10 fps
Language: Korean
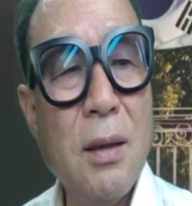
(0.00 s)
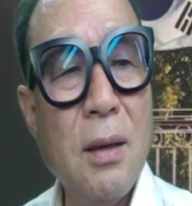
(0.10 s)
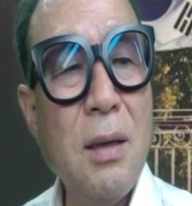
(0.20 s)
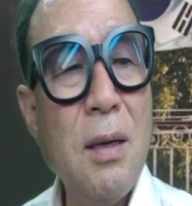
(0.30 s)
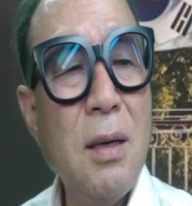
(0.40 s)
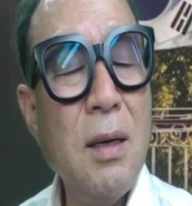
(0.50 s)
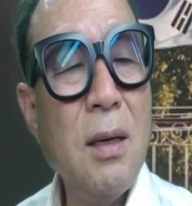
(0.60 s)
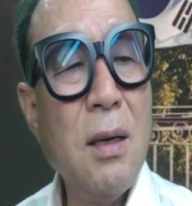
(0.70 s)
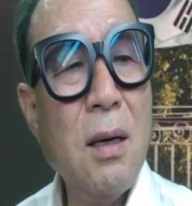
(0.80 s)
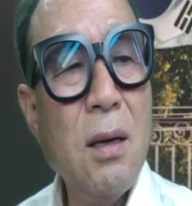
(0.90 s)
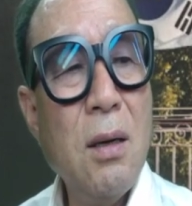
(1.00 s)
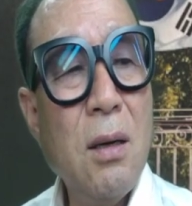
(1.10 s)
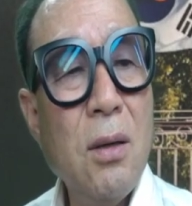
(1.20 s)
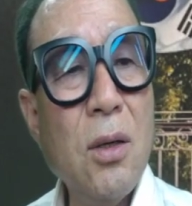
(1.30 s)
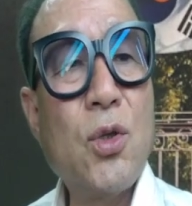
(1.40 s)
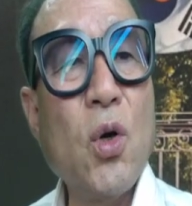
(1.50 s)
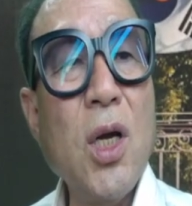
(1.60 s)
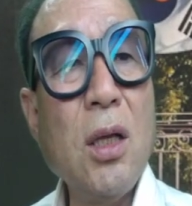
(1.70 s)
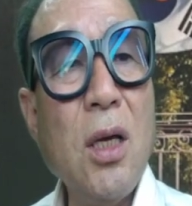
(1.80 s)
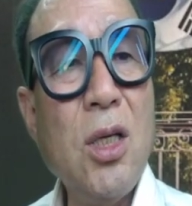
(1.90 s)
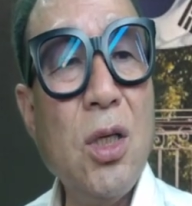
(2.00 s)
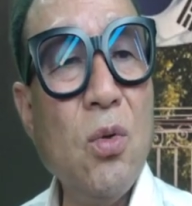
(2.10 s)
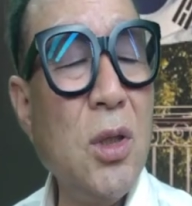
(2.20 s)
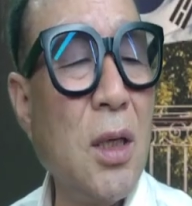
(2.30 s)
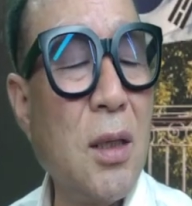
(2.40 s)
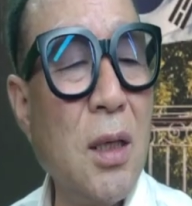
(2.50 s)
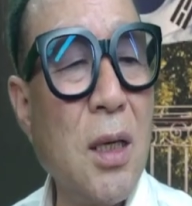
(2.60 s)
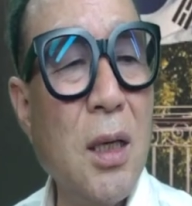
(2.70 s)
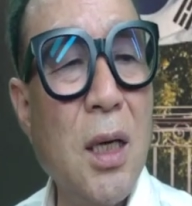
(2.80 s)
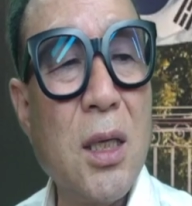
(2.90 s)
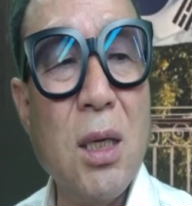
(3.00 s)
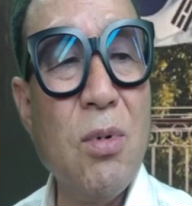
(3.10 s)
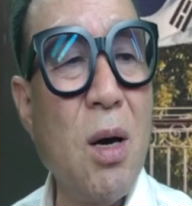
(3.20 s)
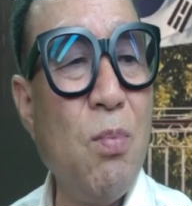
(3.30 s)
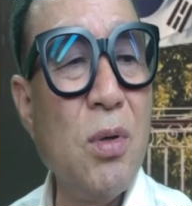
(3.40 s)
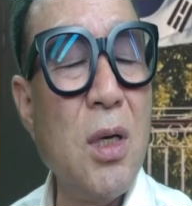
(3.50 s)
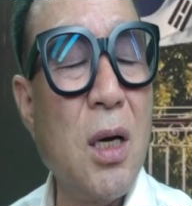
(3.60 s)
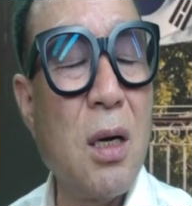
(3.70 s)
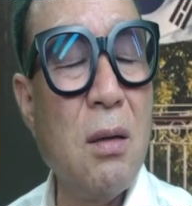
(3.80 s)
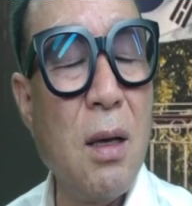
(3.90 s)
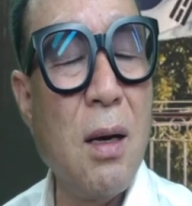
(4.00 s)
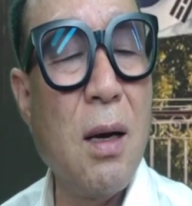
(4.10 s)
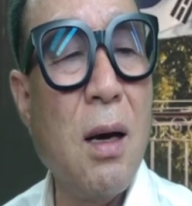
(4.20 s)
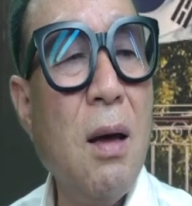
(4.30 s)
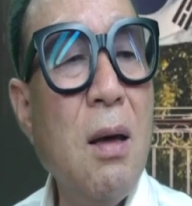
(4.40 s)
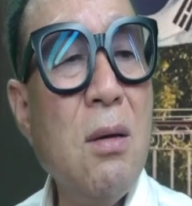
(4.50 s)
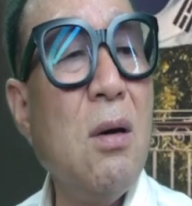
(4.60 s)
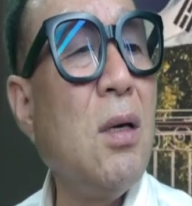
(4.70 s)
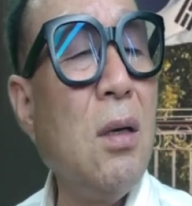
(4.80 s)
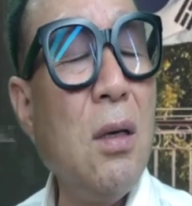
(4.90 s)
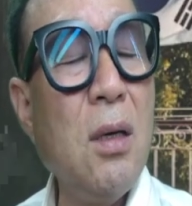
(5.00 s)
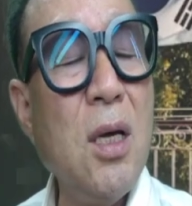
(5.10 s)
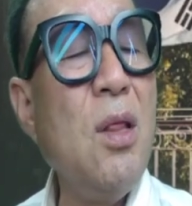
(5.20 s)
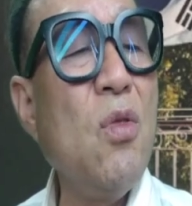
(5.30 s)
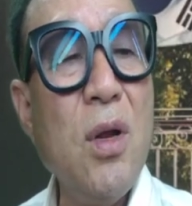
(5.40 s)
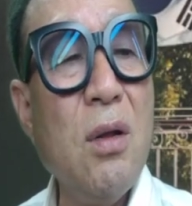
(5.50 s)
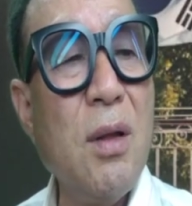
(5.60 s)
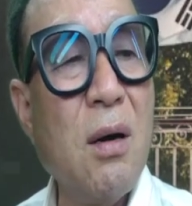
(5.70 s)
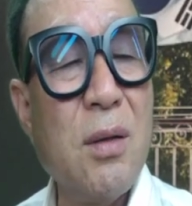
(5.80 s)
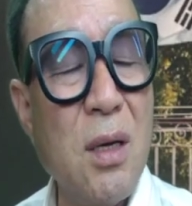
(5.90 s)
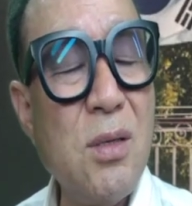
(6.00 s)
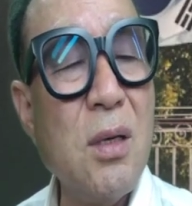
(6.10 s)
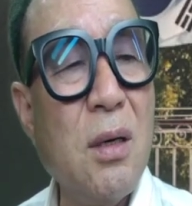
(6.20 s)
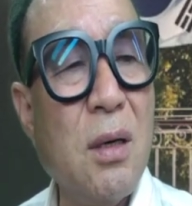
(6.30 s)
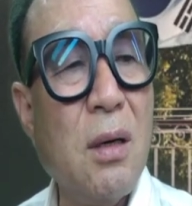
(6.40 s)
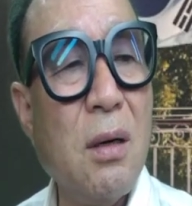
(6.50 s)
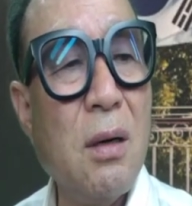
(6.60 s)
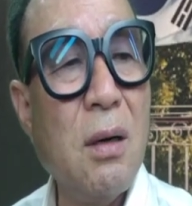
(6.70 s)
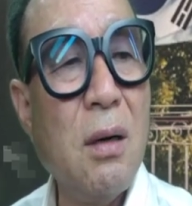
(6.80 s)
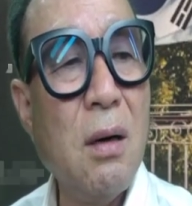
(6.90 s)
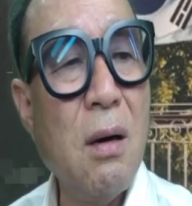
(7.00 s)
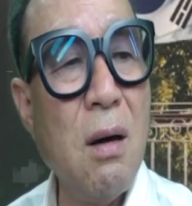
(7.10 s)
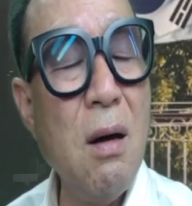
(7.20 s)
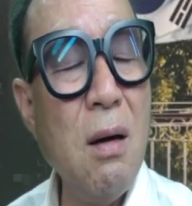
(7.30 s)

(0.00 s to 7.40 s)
에? 여 조작된 신도시라 그러니까 네 기분 나쁘게 생각하는데 여기 인도 있는 데가 어디 있어? 어?